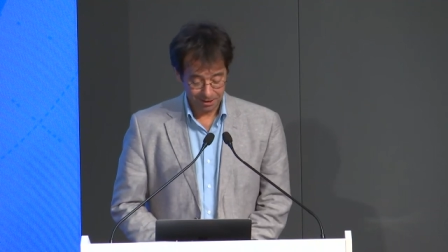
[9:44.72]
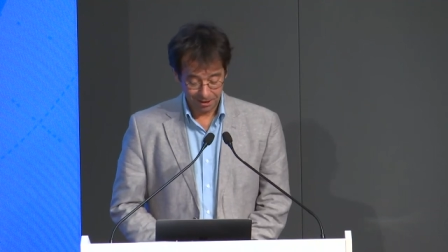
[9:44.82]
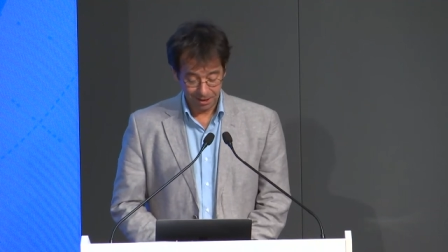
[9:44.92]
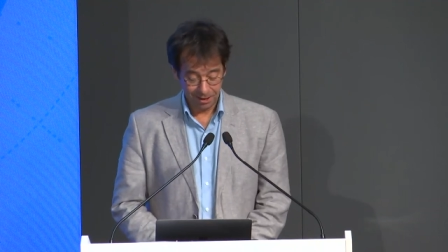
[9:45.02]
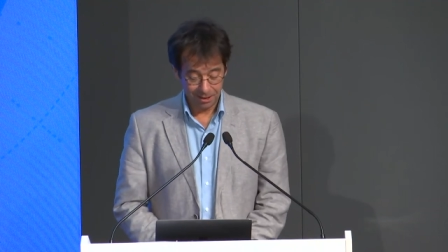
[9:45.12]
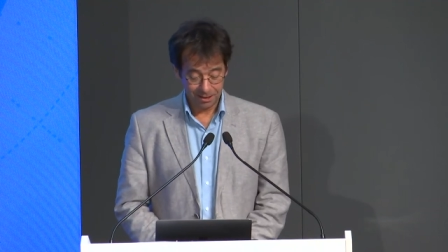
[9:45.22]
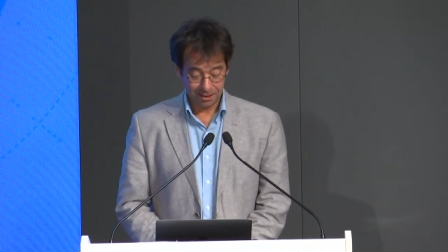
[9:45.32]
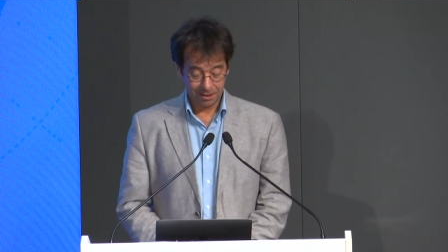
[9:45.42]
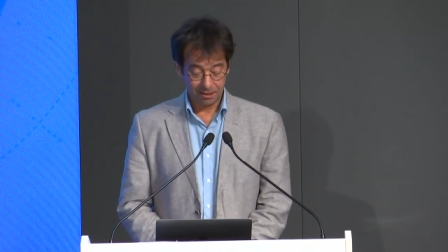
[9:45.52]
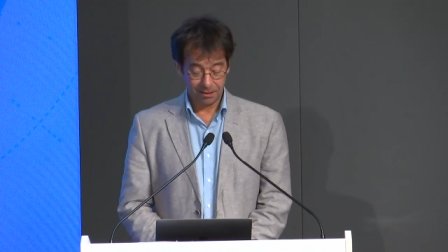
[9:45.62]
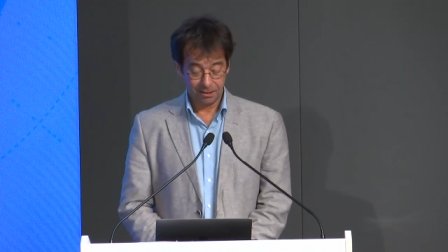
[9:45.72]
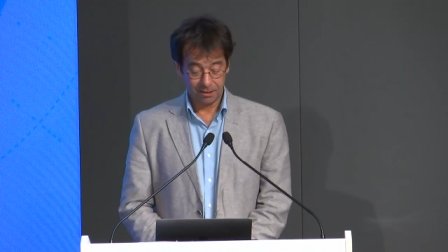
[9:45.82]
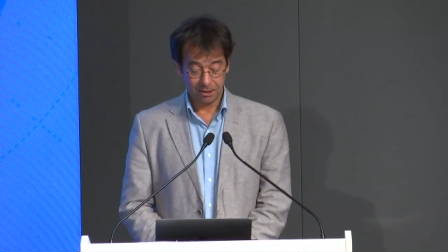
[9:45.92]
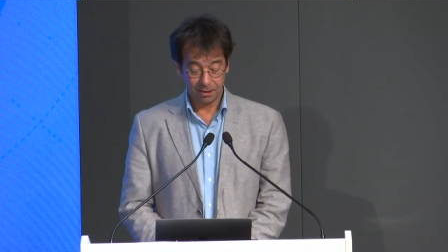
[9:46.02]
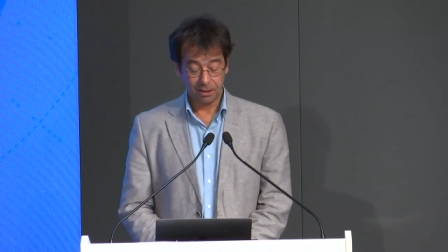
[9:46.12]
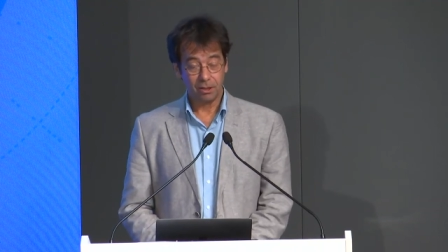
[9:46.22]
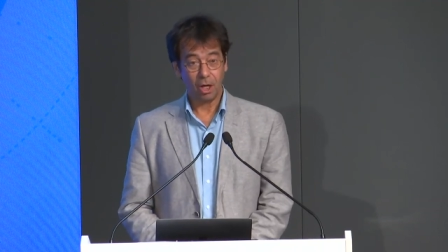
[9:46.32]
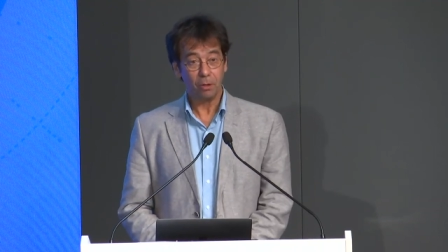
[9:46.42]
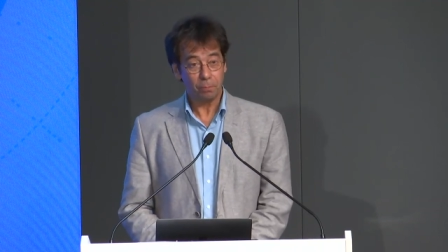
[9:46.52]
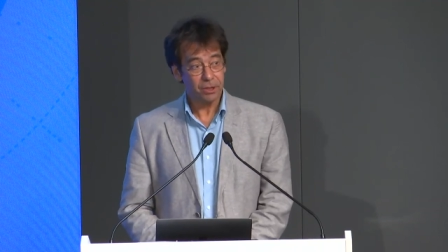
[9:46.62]
Euh, euh, le,
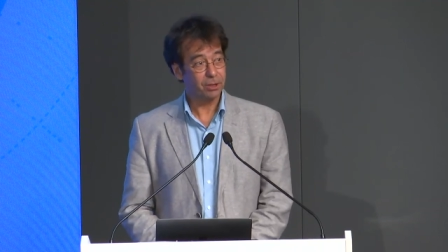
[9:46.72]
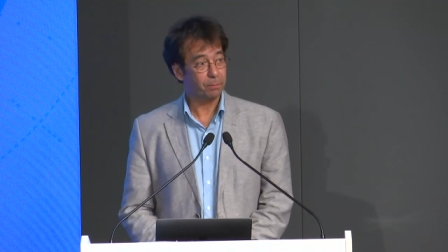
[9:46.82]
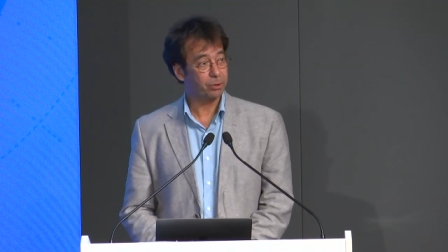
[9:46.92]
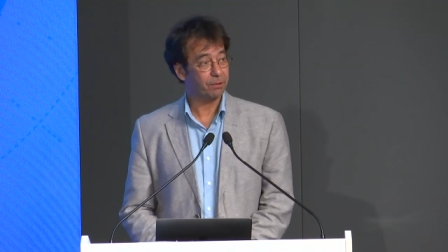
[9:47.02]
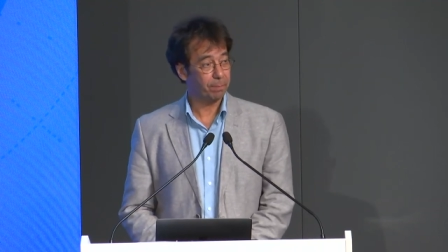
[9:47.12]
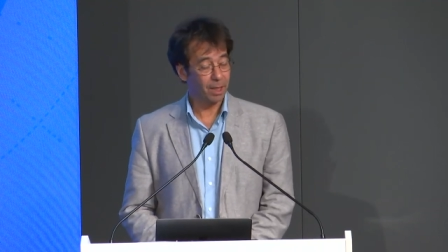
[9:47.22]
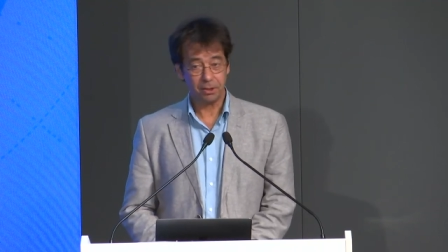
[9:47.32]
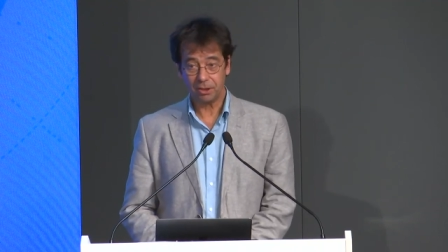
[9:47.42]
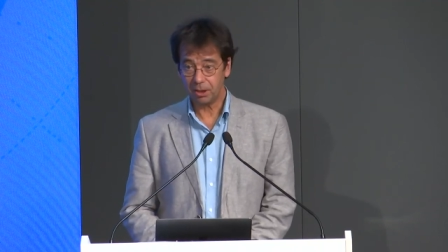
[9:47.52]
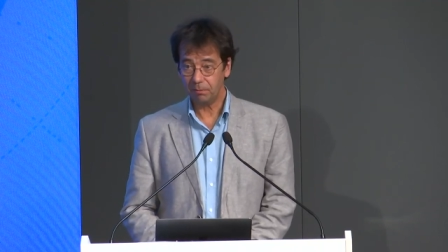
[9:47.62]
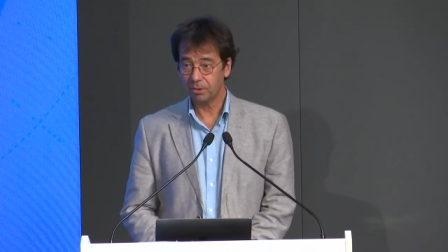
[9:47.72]
sur le principe,